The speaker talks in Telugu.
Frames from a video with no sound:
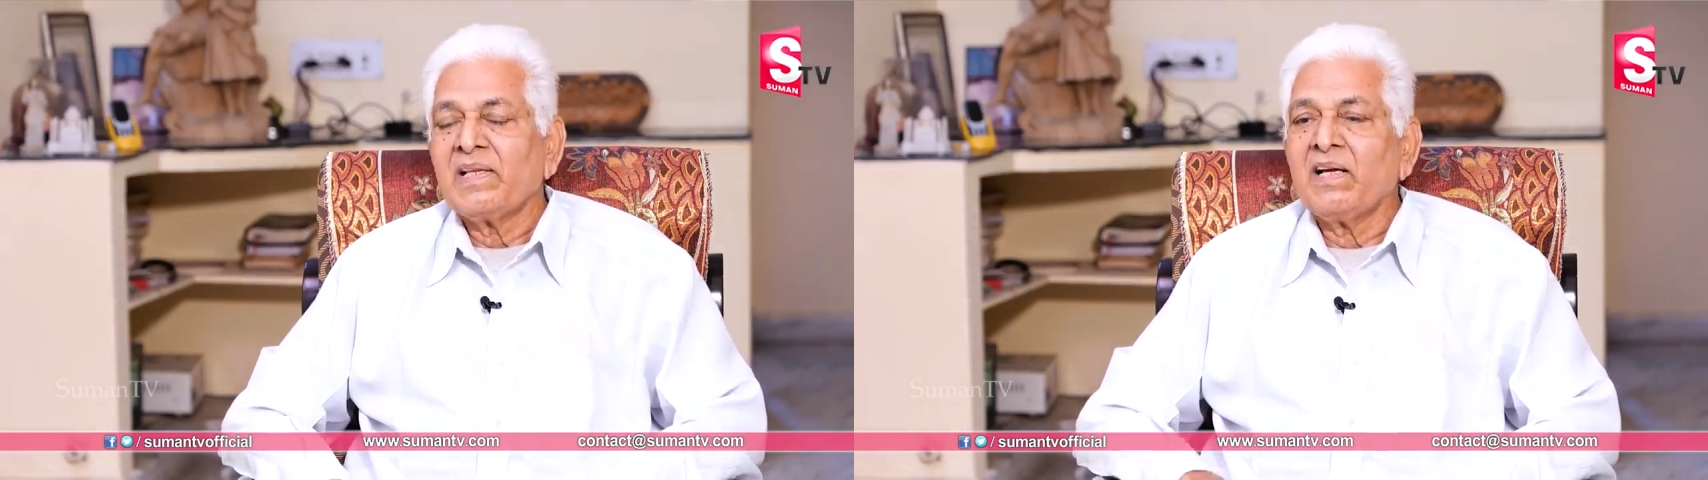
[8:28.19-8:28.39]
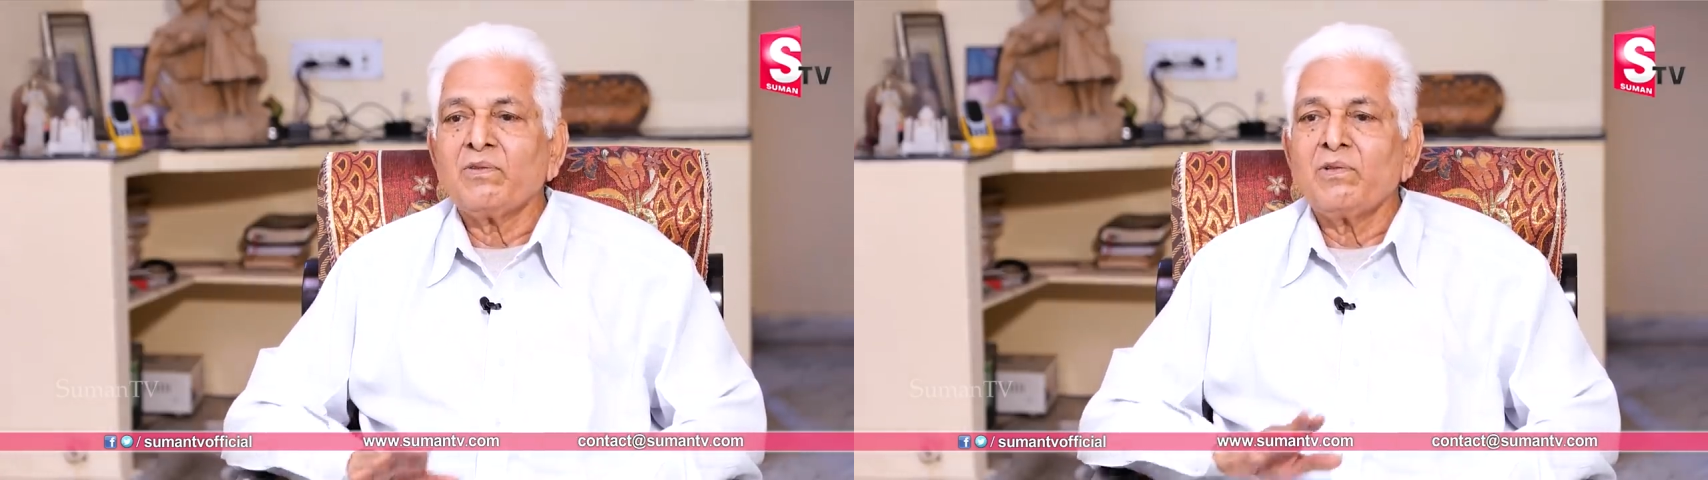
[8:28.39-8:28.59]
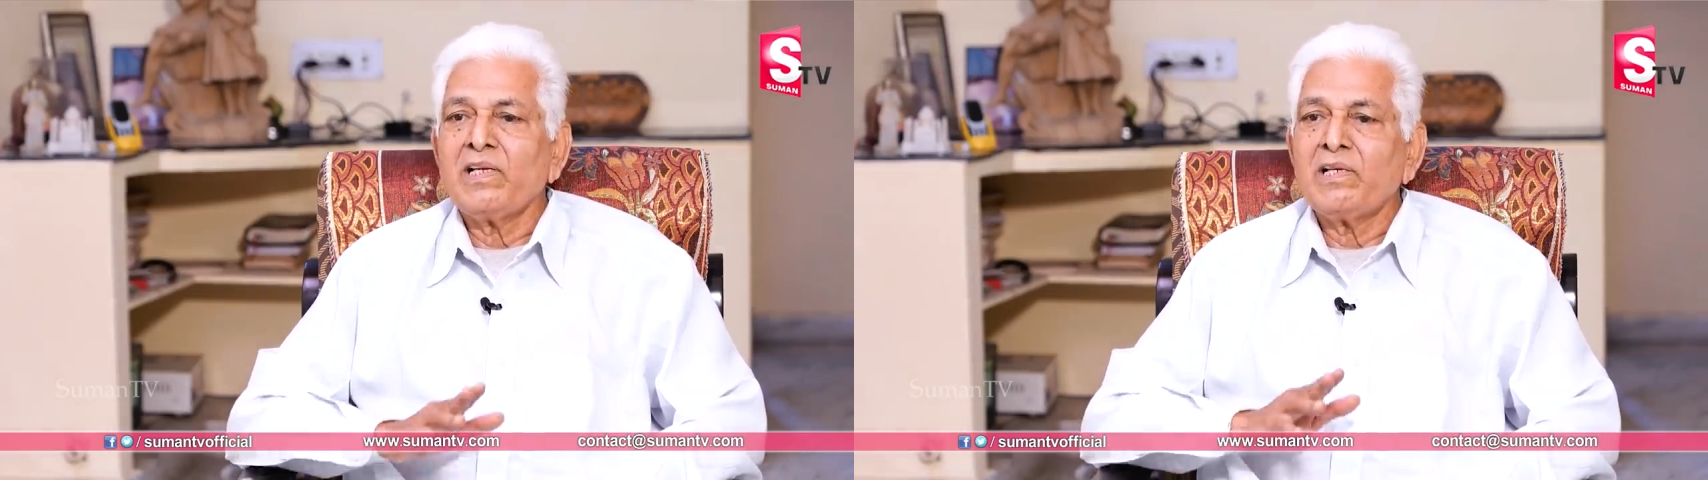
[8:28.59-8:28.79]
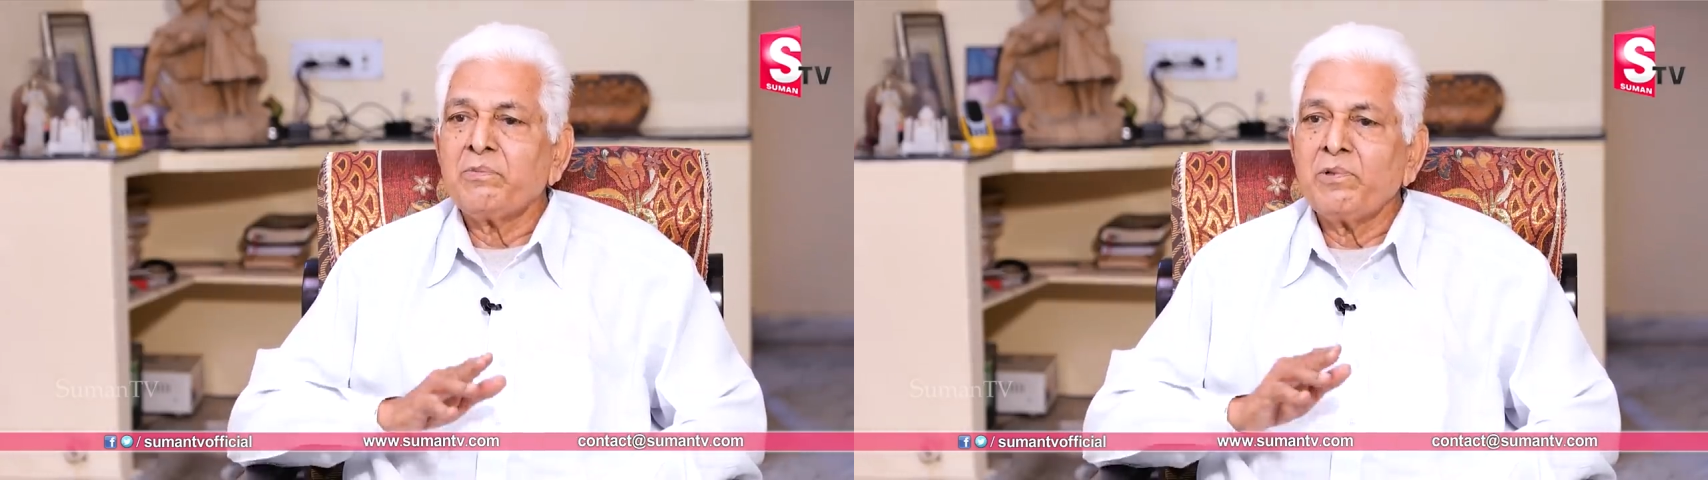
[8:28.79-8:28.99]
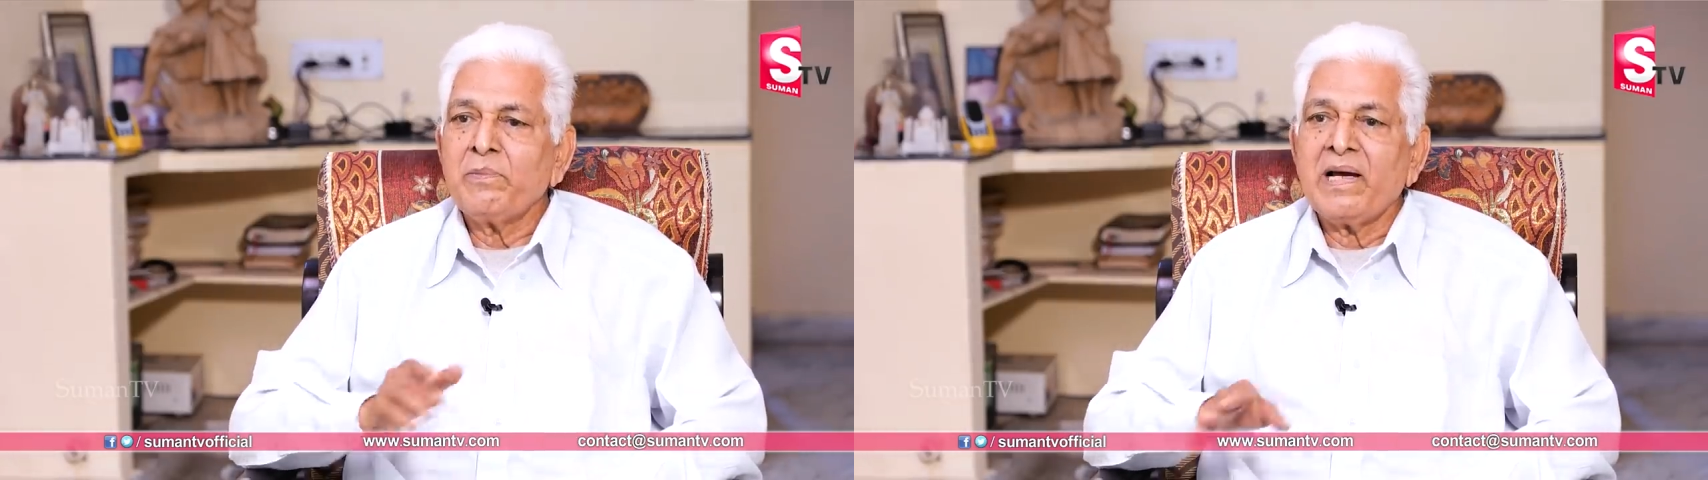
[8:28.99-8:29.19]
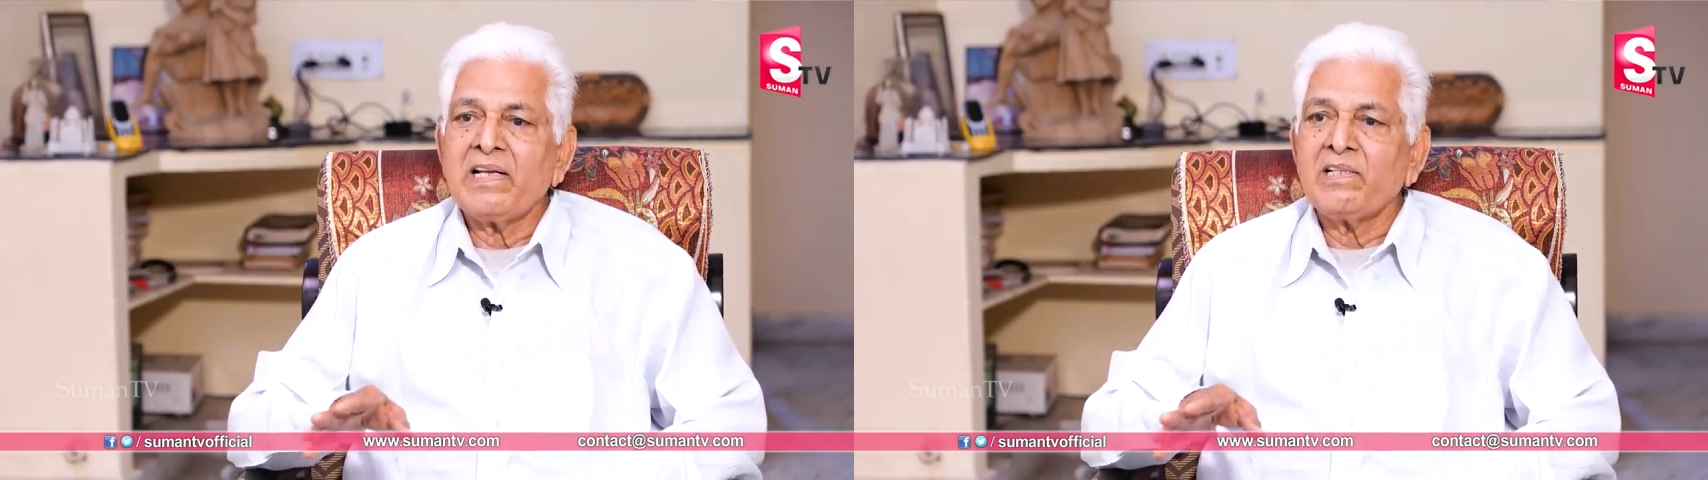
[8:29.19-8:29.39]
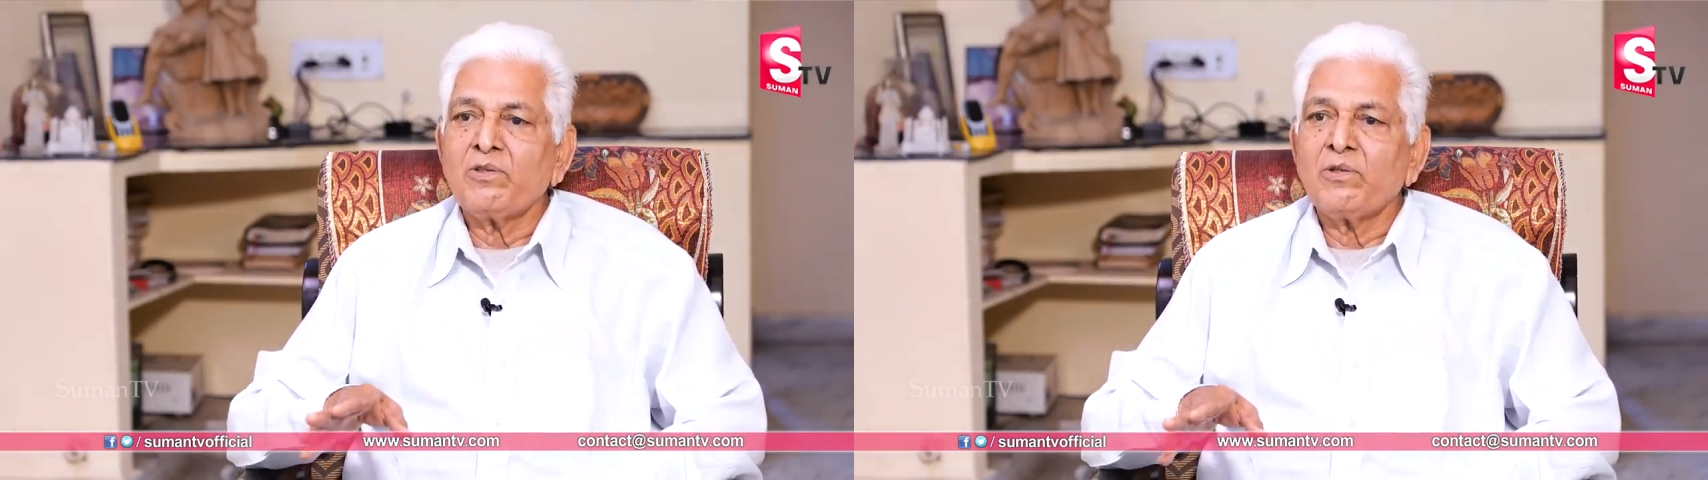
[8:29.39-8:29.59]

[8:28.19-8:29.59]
దాంతో నేను ఎప్పుడు మేనేజర్